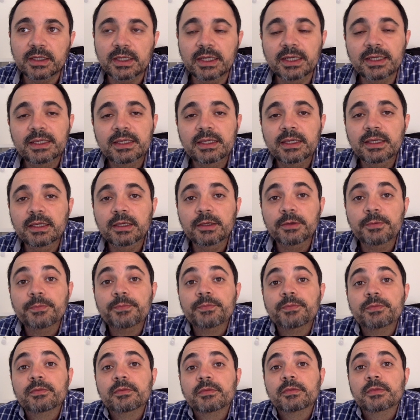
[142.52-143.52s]

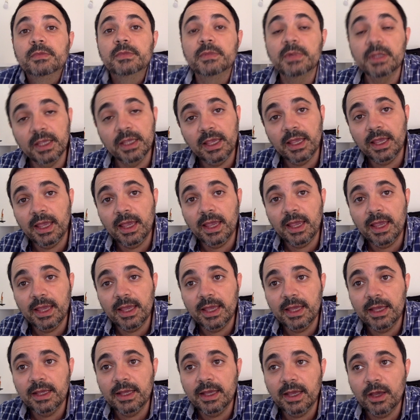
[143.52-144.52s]
Aqui
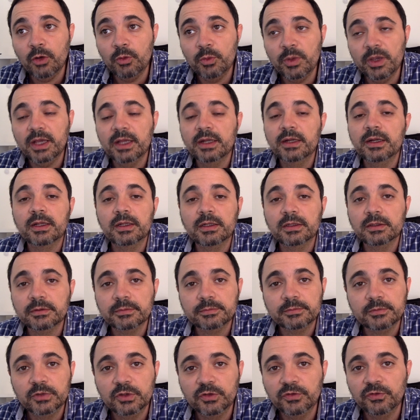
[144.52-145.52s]
é o é meu
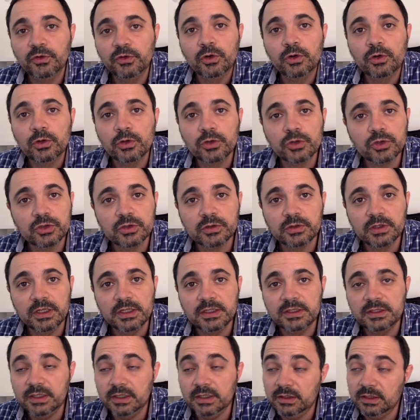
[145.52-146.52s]
canal de vlogs.
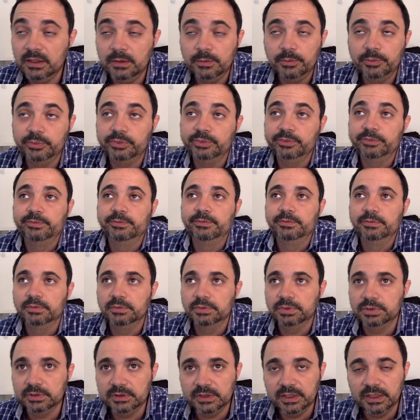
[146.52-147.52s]
Eu sei que tipo,
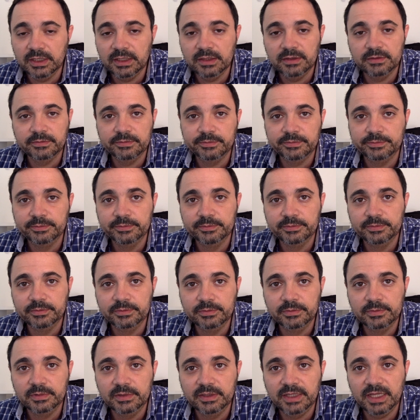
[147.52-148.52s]
sei lá,
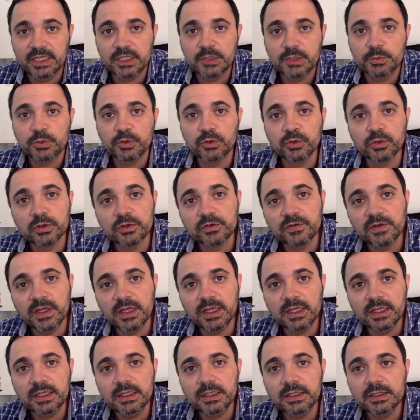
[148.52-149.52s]
10 pessoas
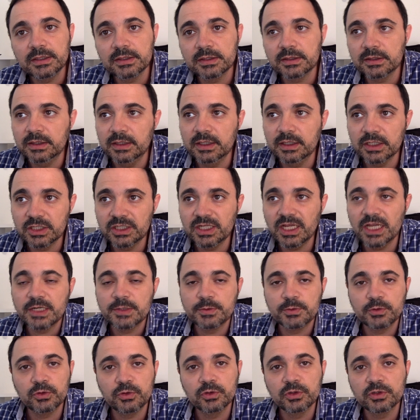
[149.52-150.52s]
veem isso e as
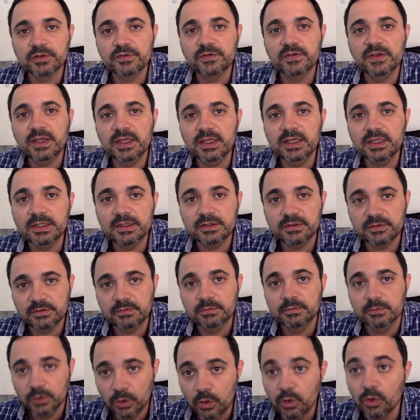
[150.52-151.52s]
10 pessoas que veem
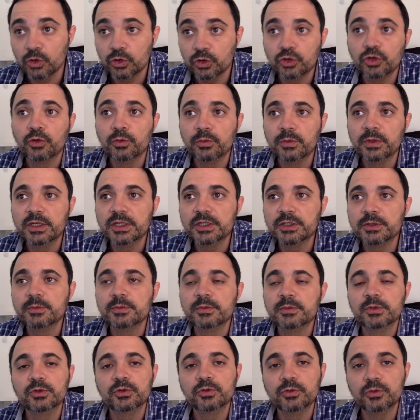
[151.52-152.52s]
isso gostam
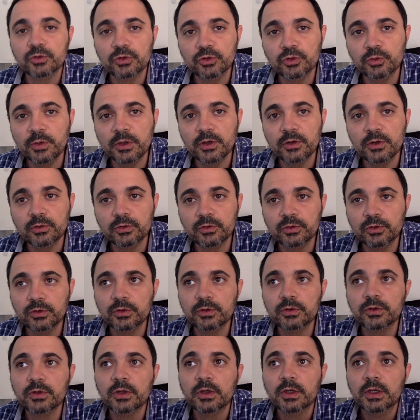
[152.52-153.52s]
mesmo do, do meu
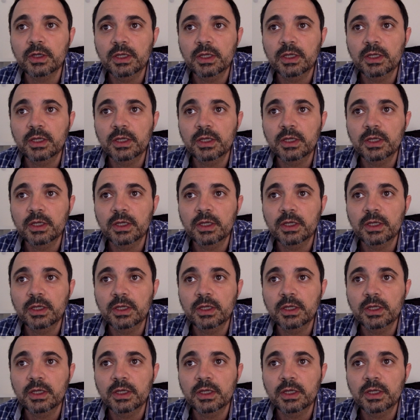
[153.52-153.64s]
conteúdo.